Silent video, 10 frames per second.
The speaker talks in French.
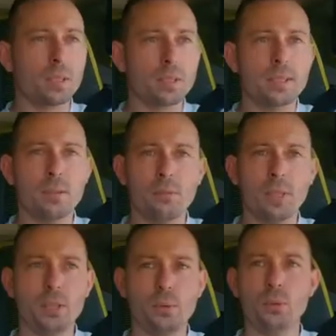Ça
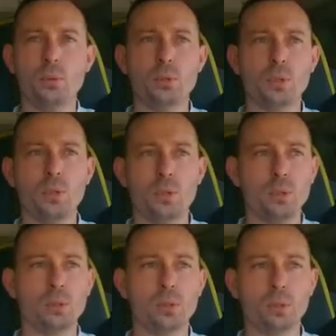fait 12
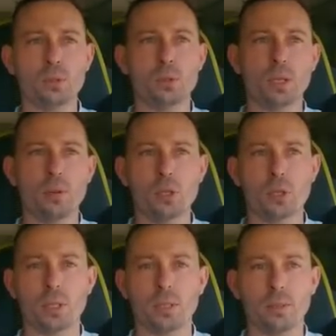ans que je travaille
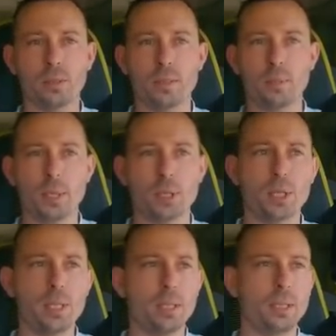chez euh,
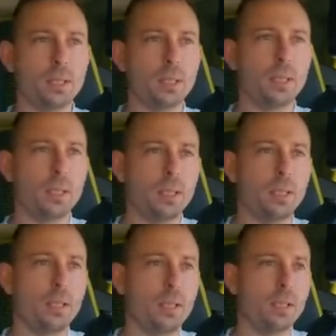Spanagel. D'accord.